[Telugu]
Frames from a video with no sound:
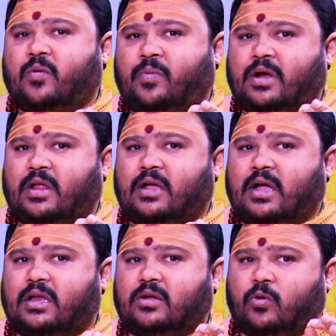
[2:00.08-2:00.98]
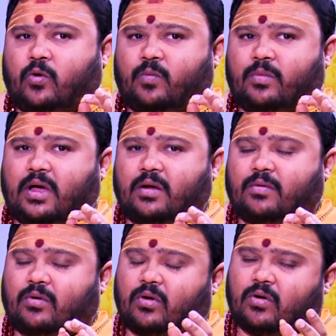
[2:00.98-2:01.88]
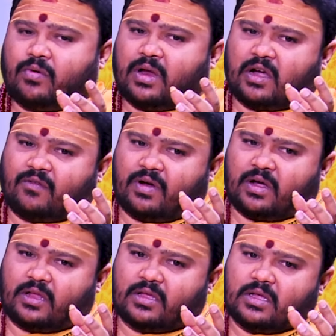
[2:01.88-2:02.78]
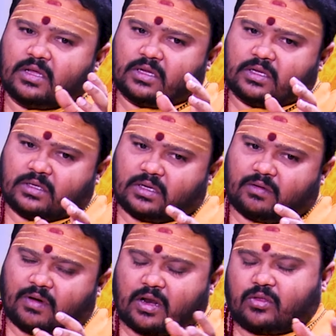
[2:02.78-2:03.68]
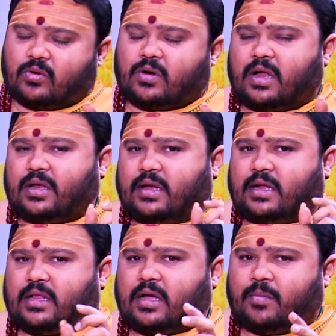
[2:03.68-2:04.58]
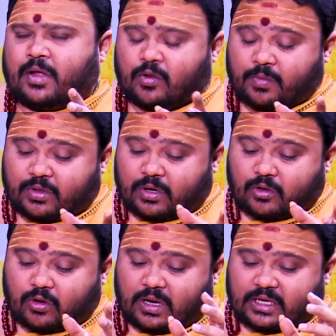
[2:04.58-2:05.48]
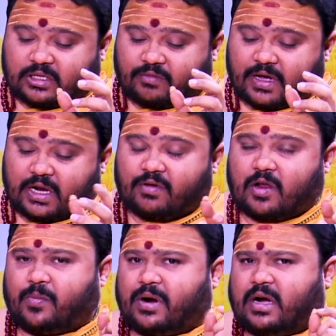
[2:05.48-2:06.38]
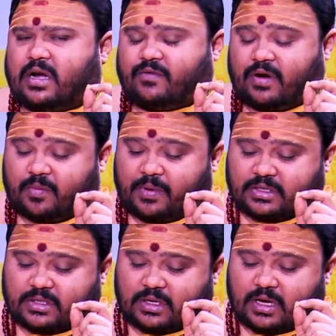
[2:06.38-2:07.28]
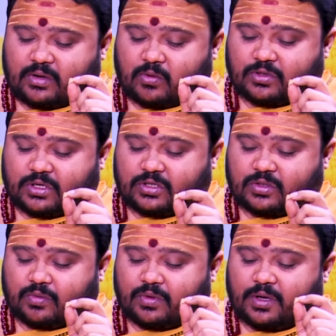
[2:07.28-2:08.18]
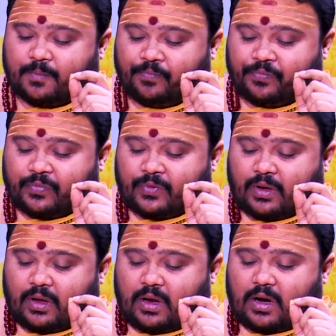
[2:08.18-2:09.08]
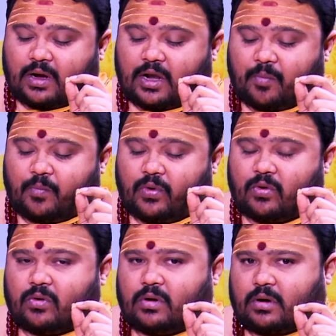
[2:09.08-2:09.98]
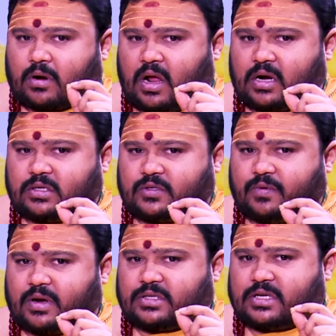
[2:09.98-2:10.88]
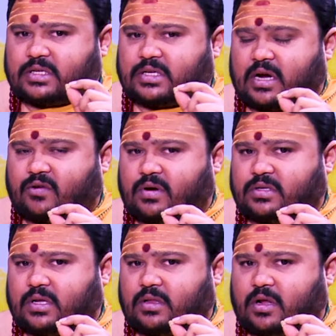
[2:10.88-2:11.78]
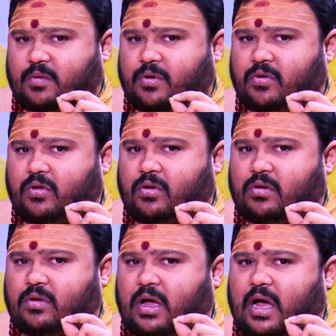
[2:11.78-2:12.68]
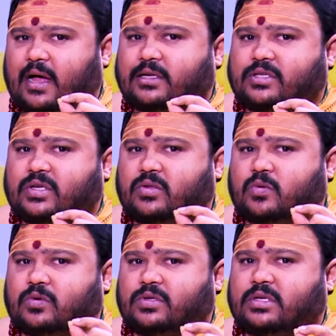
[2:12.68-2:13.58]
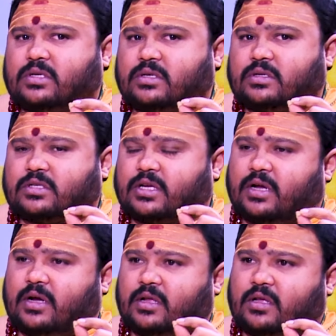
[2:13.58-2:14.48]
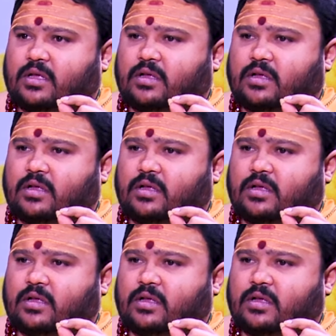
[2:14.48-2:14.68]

ఏర్పడడం కానీ కుటుంబంలో ఉండేటువంటి వారితో కానీ లేదా బంధుమిత్రులతో కాస్త వైరం ఏర్పడేటువంటి పరిస్థితి కానీ గోచరిస్తుంది డబ్బు ట్రాన్స్ఫర్ చేసేటువంటి సందర్భంలో ఆచితూచి చేయండి